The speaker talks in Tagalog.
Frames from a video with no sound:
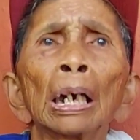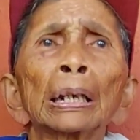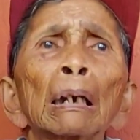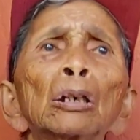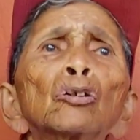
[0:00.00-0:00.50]

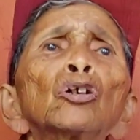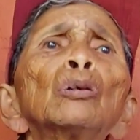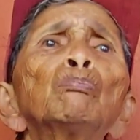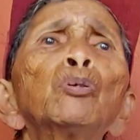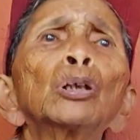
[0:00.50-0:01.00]
Nag-
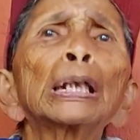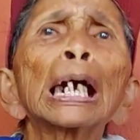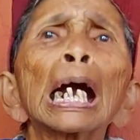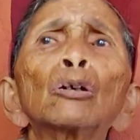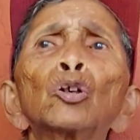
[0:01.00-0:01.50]
Punta
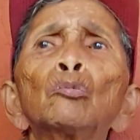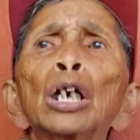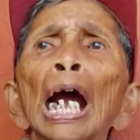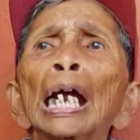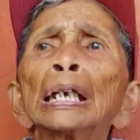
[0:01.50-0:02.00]
nga ako doon.
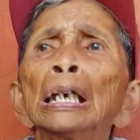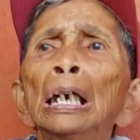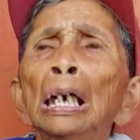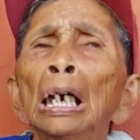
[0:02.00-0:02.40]
Punta ka pa rin?